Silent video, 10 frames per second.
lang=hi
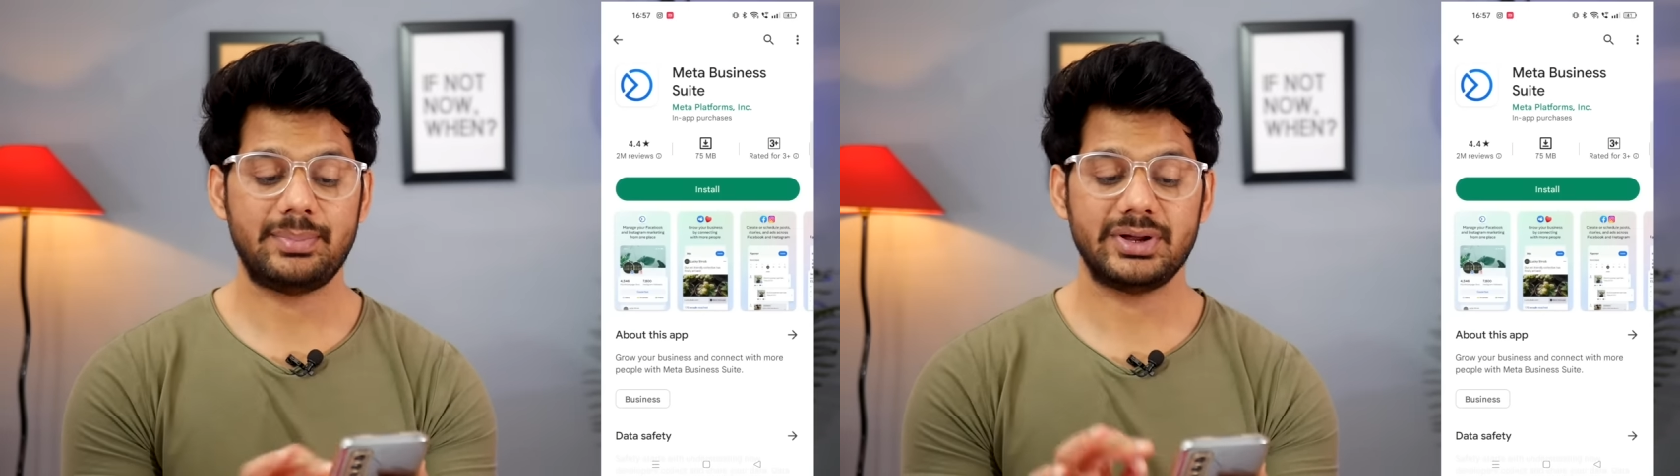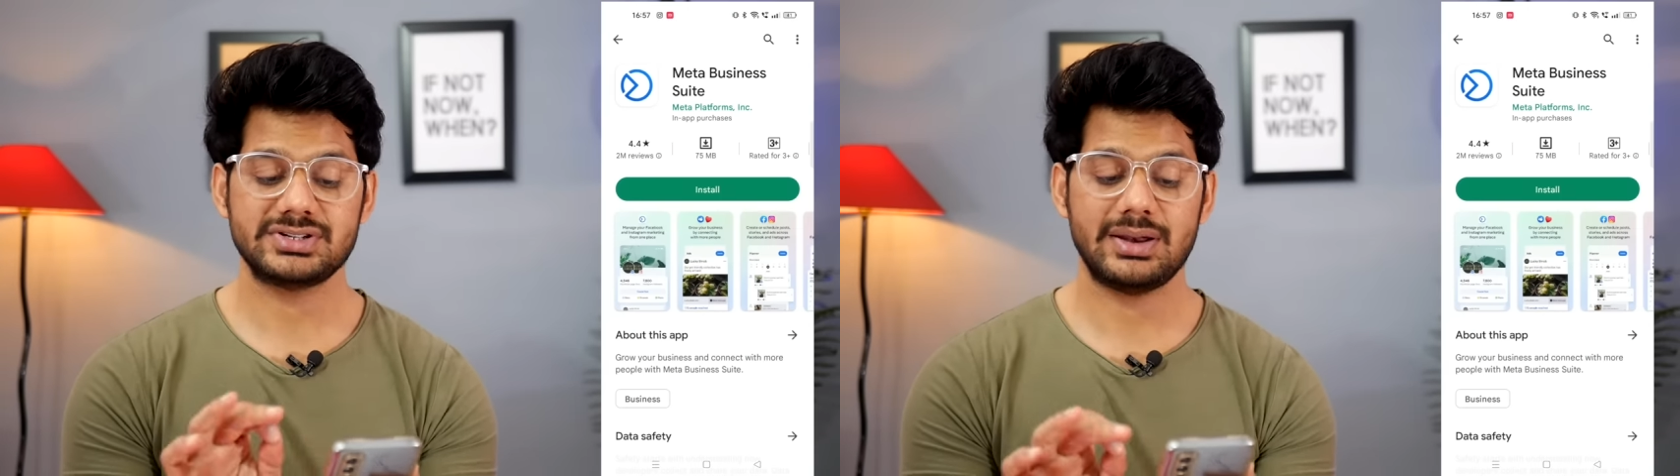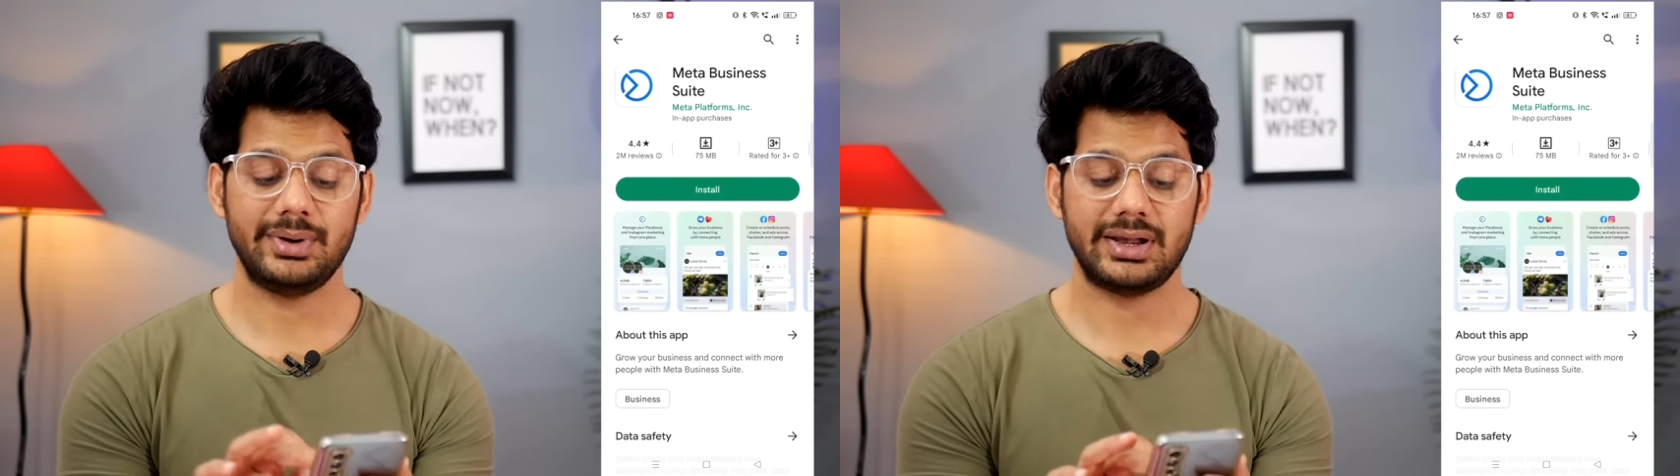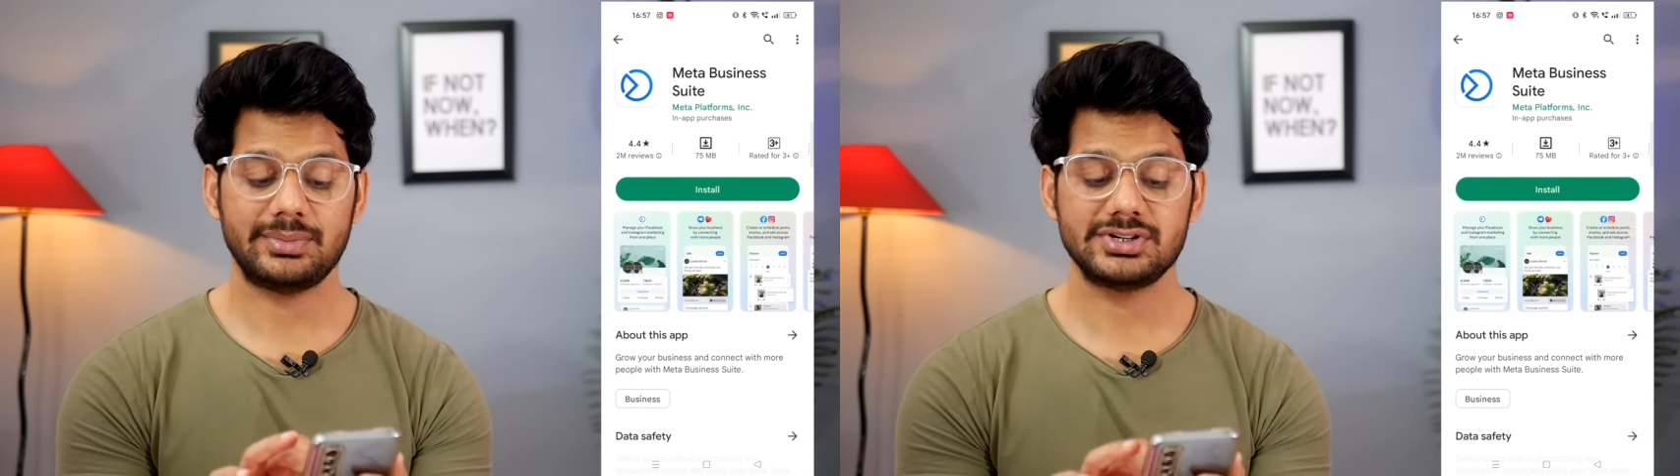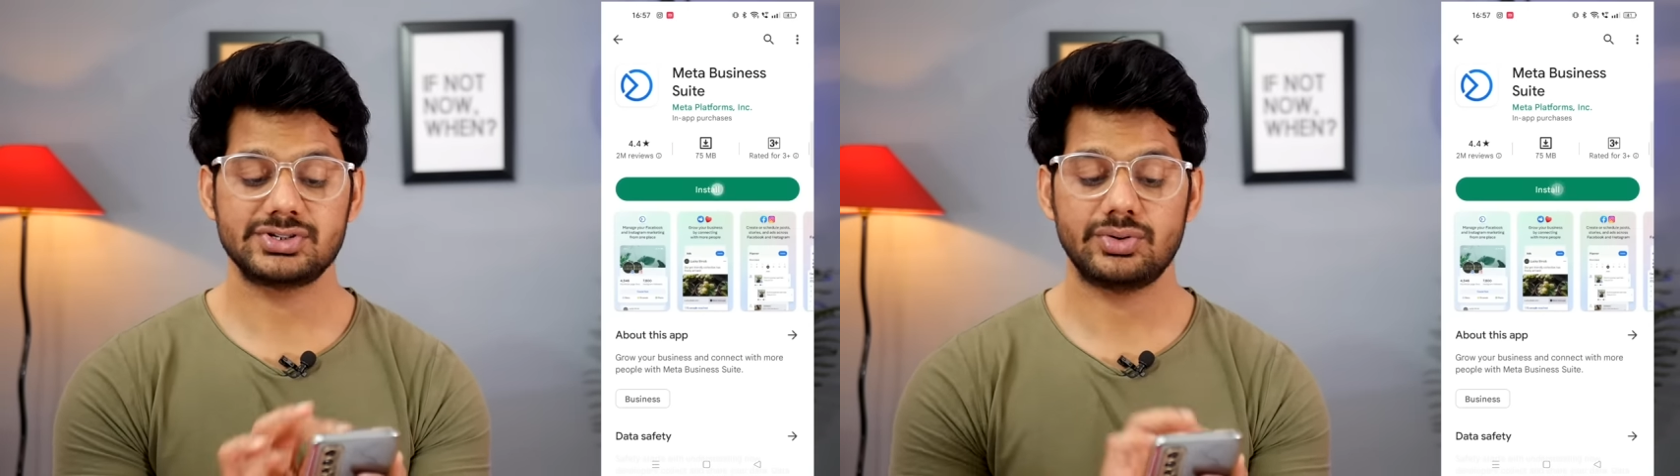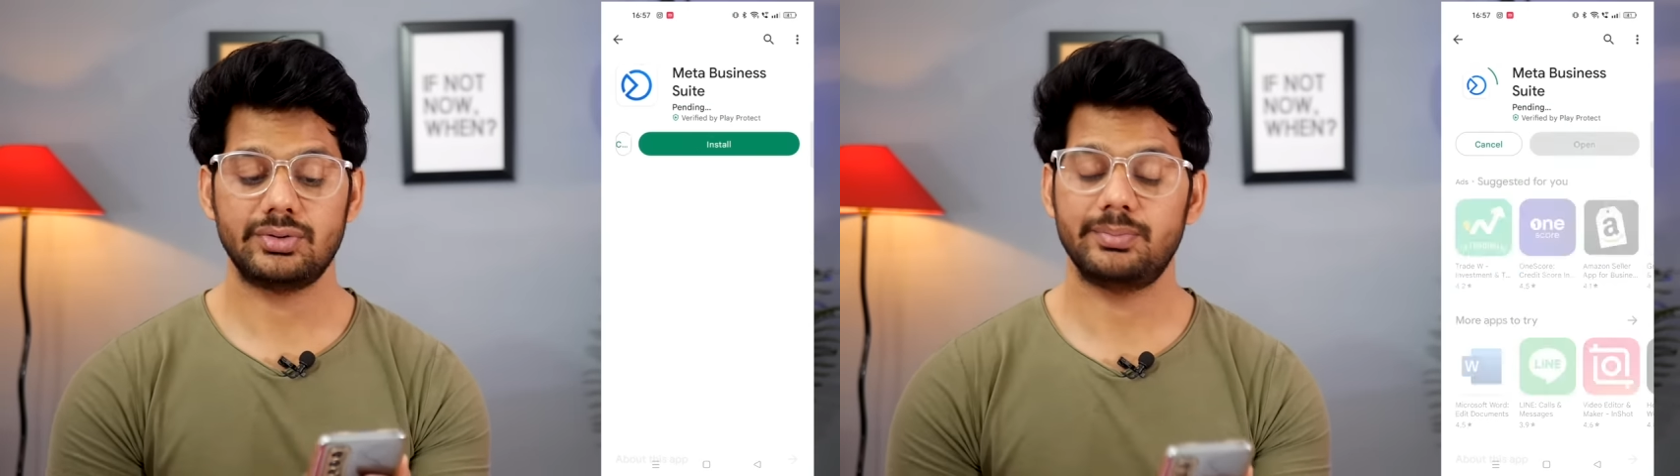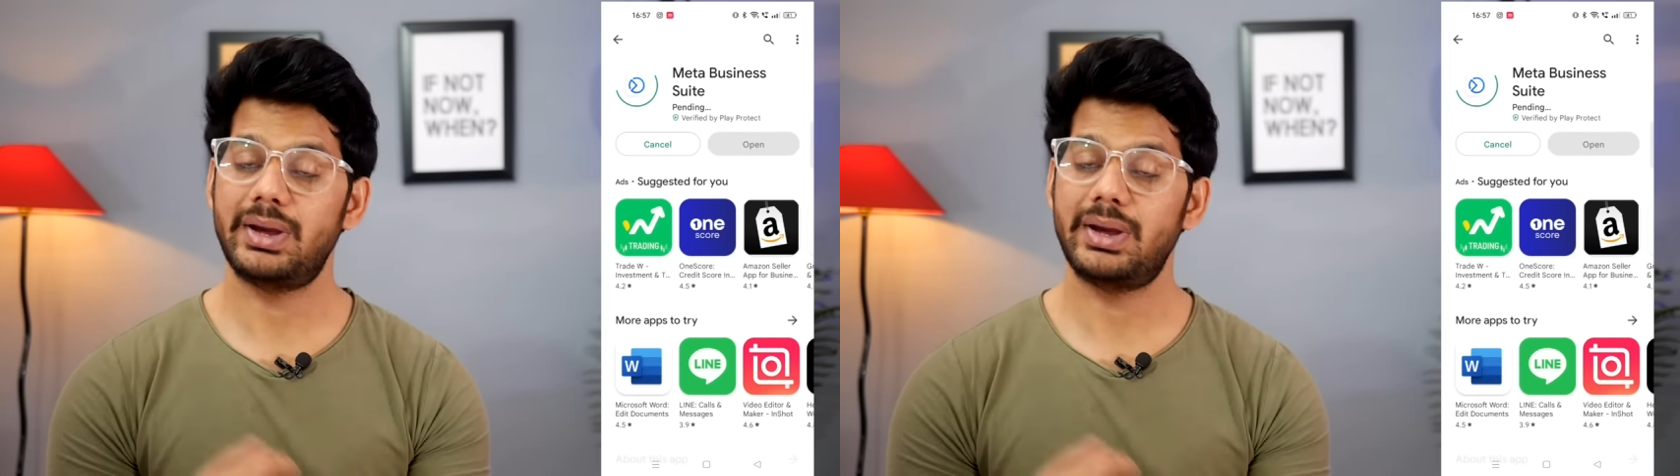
एप्लीकेशन है मेटा बिजनेस सूट